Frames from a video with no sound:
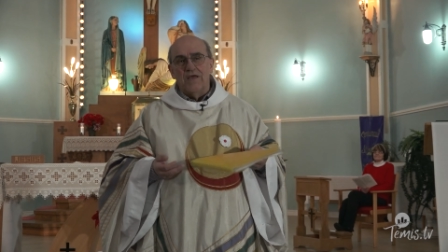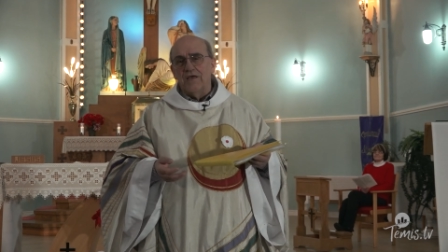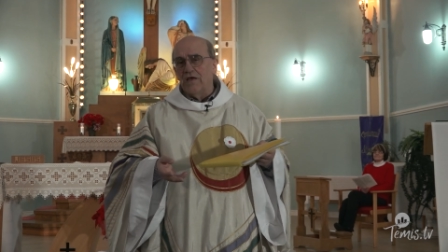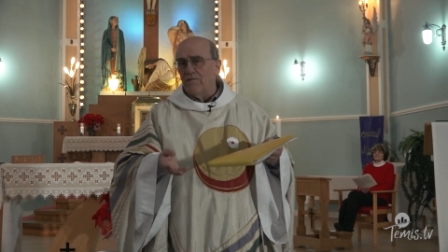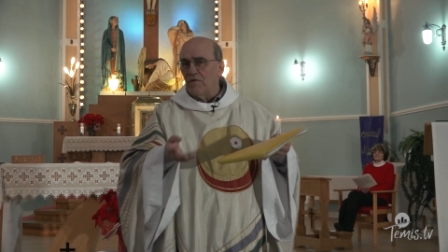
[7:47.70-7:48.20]

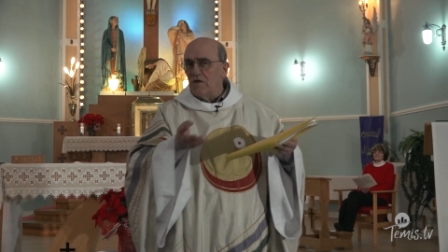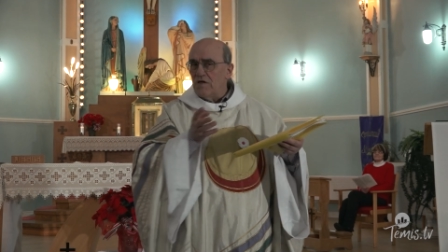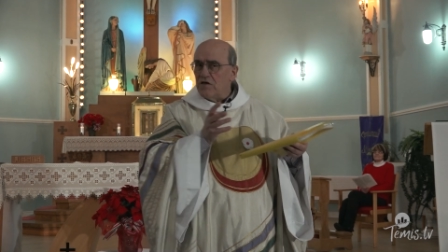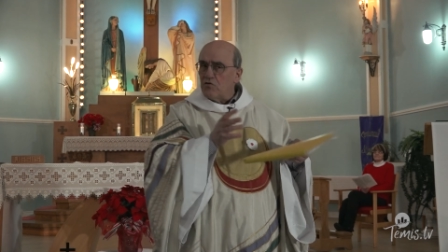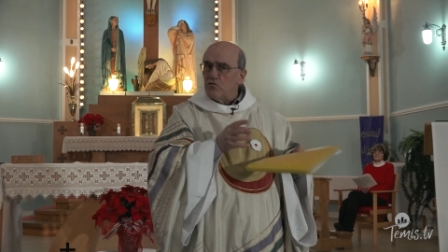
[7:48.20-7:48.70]
et
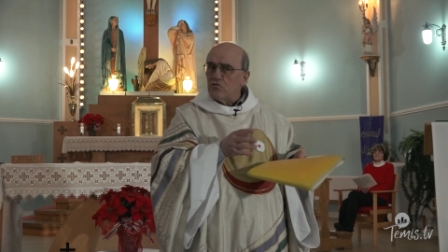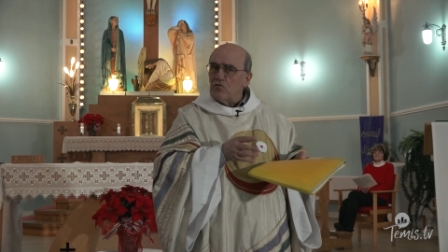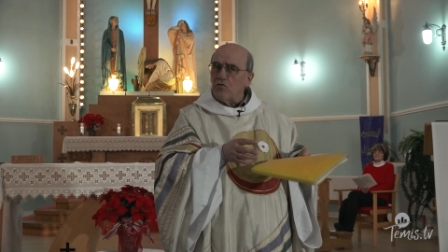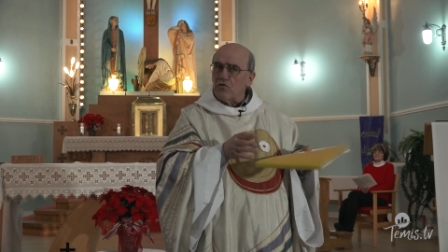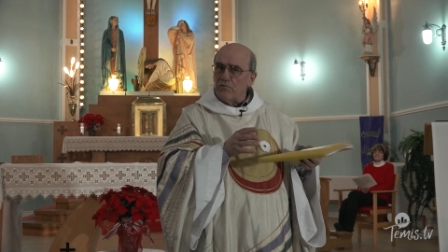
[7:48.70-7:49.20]
les
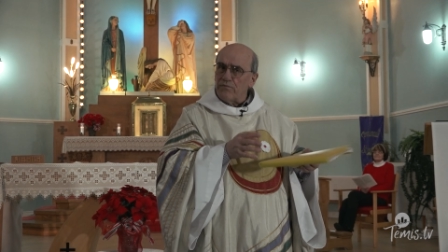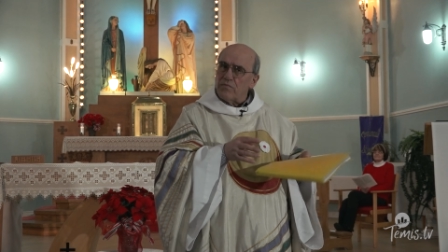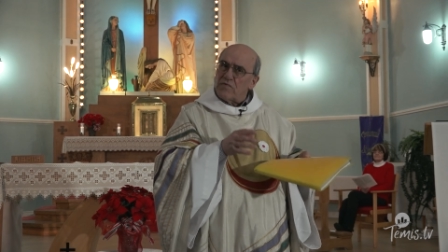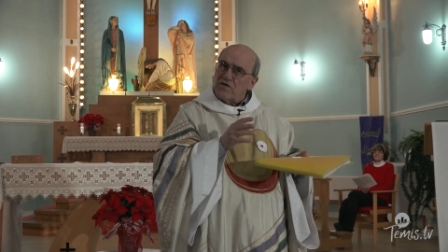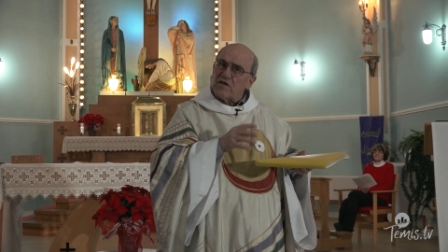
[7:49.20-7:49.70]
cultures,
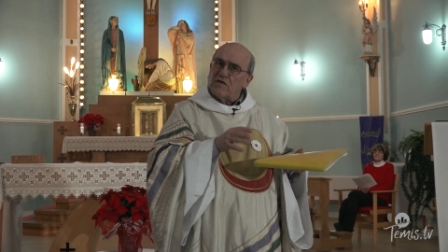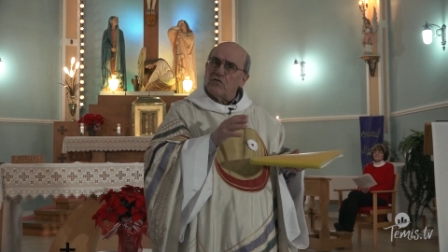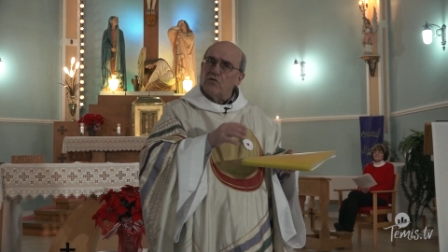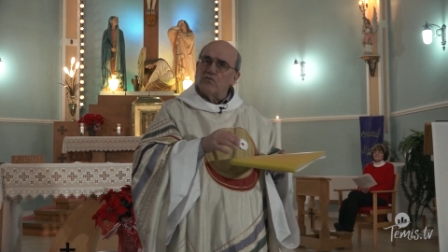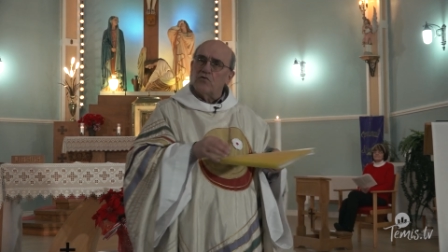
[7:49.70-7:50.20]

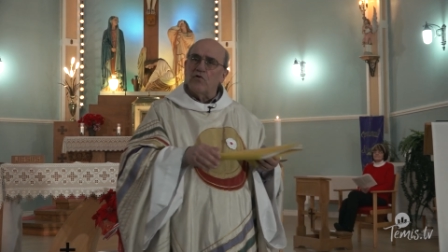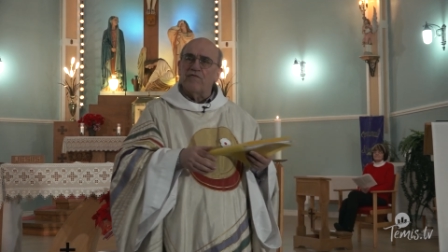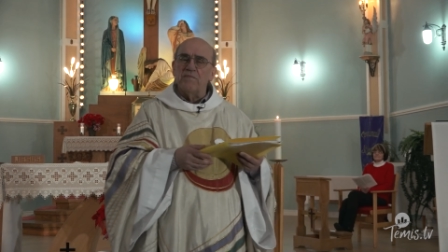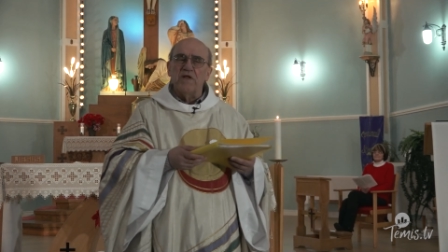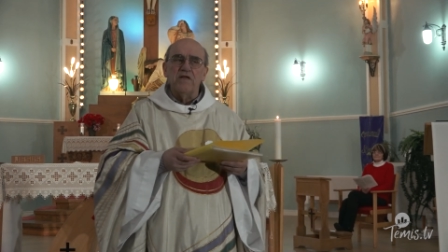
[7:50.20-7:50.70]
certaines cultures
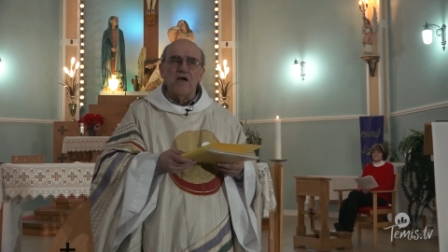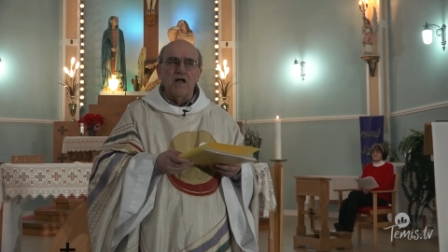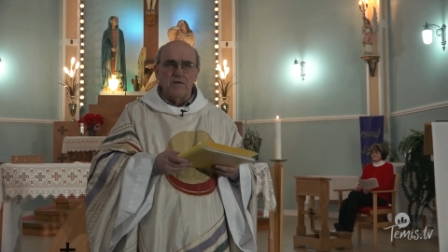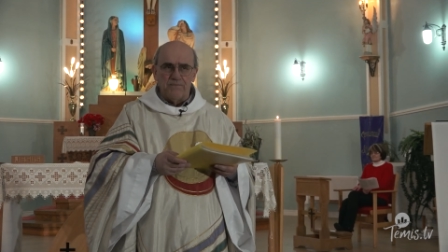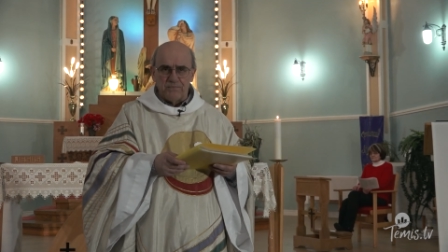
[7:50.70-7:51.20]

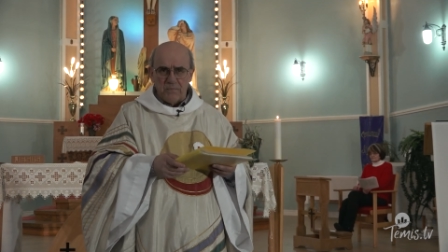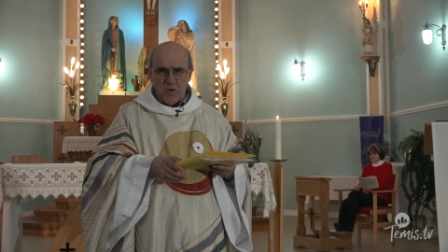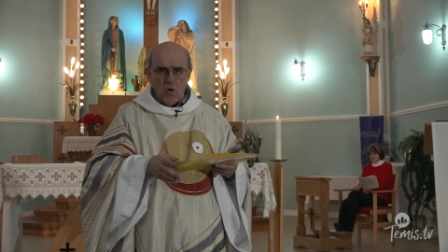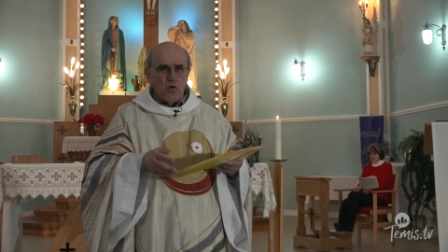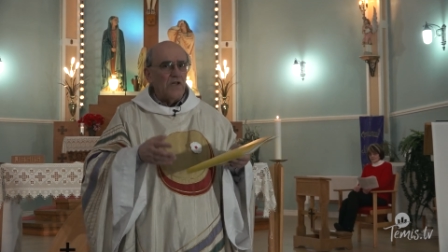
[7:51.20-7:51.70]
familiales
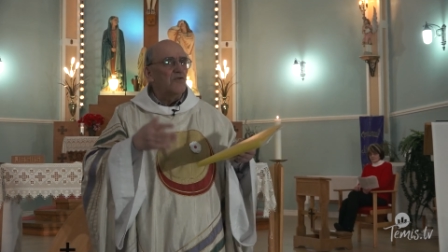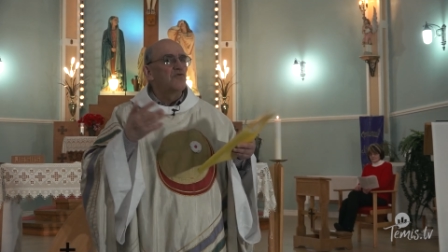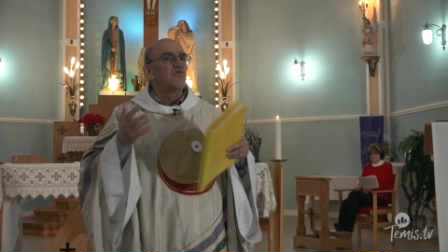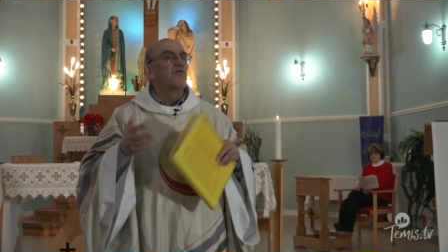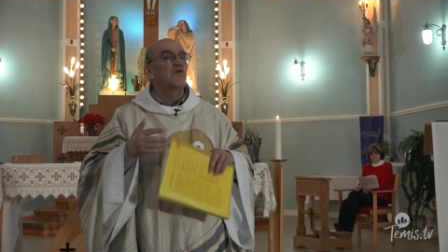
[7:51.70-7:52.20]
ont la
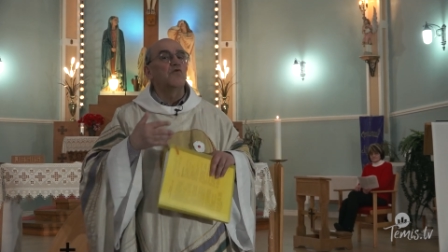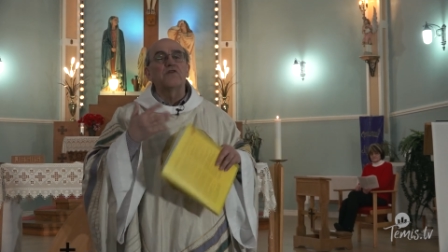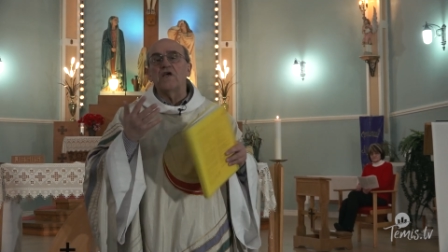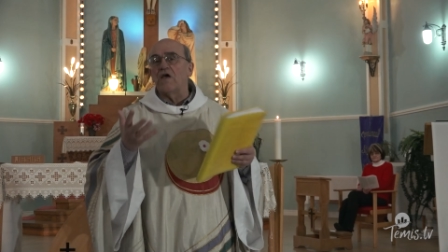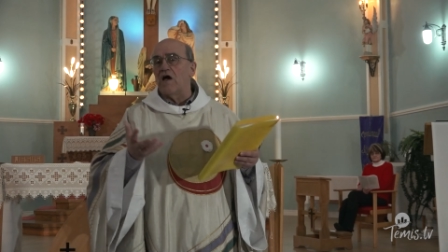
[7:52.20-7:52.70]

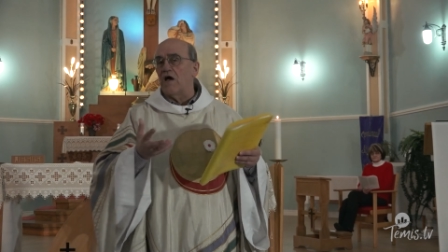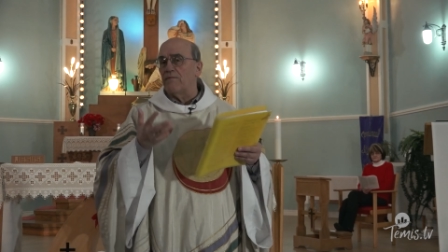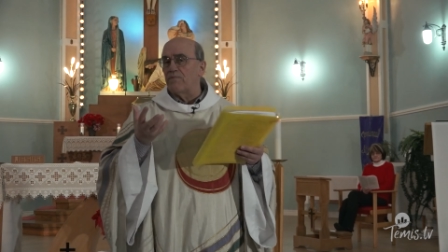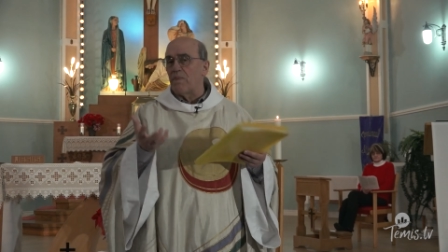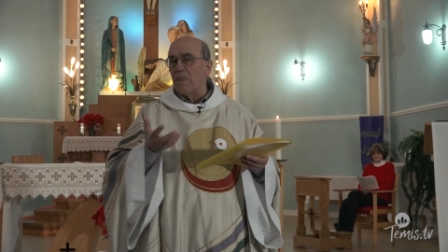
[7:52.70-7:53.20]
difficulté à
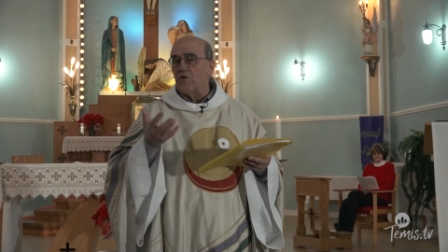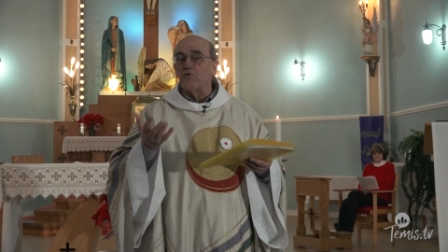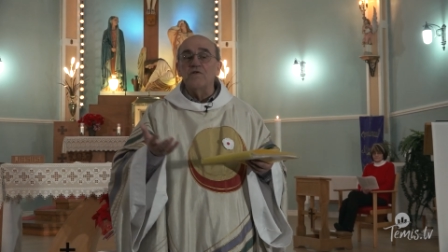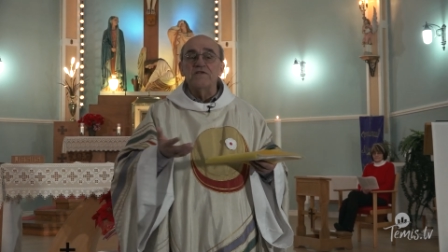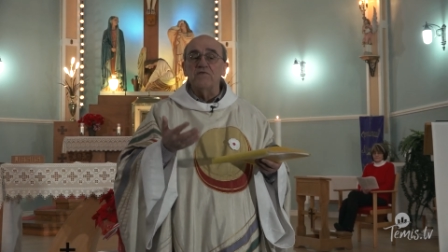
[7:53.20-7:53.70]

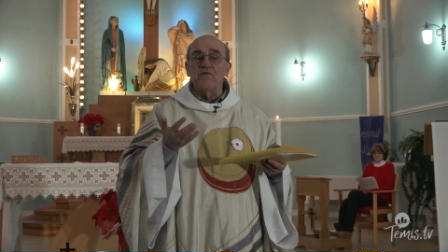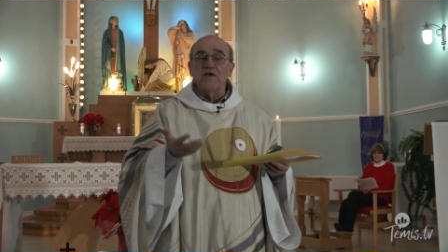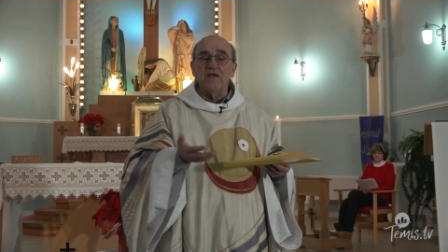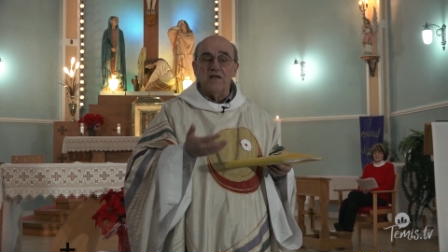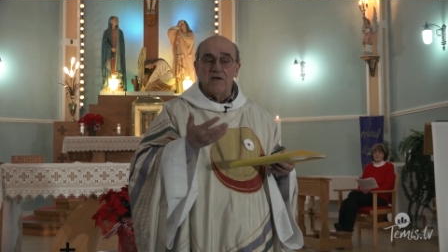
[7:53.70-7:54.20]

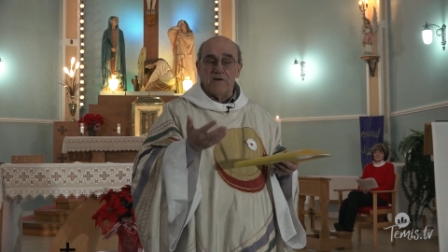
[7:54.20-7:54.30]
cultiver